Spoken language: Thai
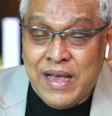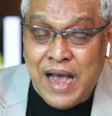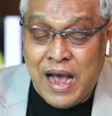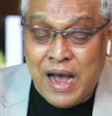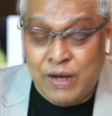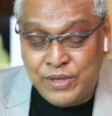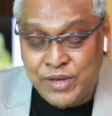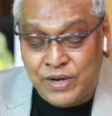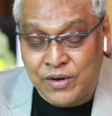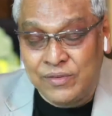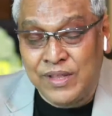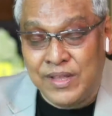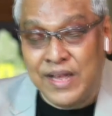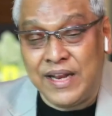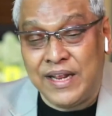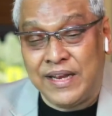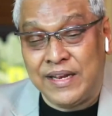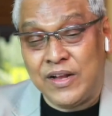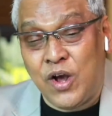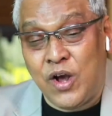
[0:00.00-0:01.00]
เอาที่ดร
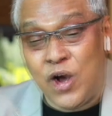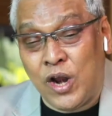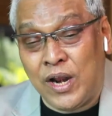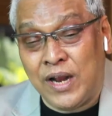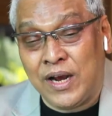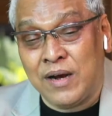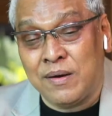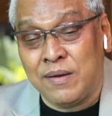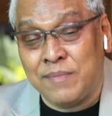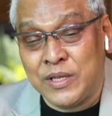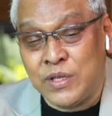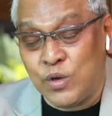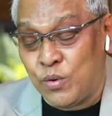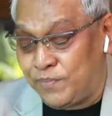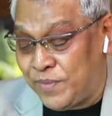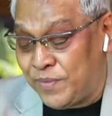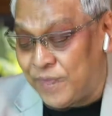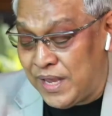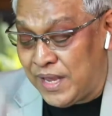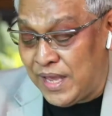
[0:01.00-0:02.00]
หลิน ก่อนแล้วก็มาจ
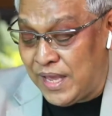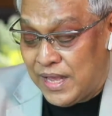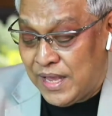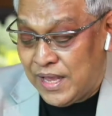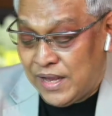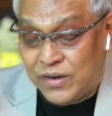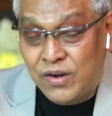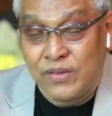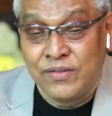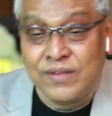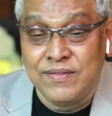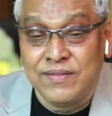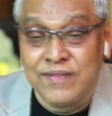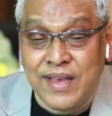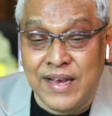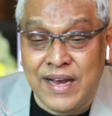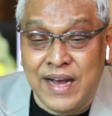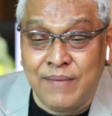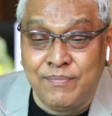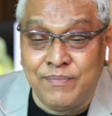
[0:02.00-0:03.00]
บที่ดร
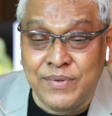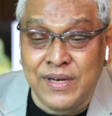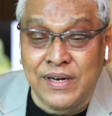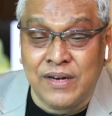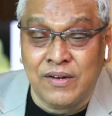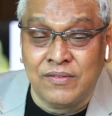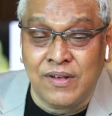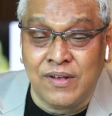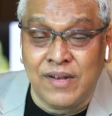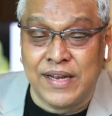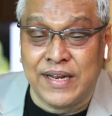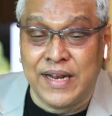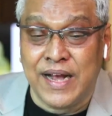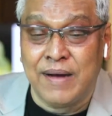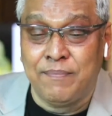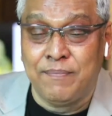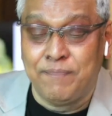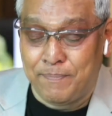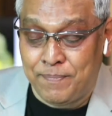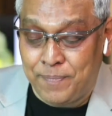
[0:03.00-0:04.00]
สิงห์ครับเชิญดรหลินครับ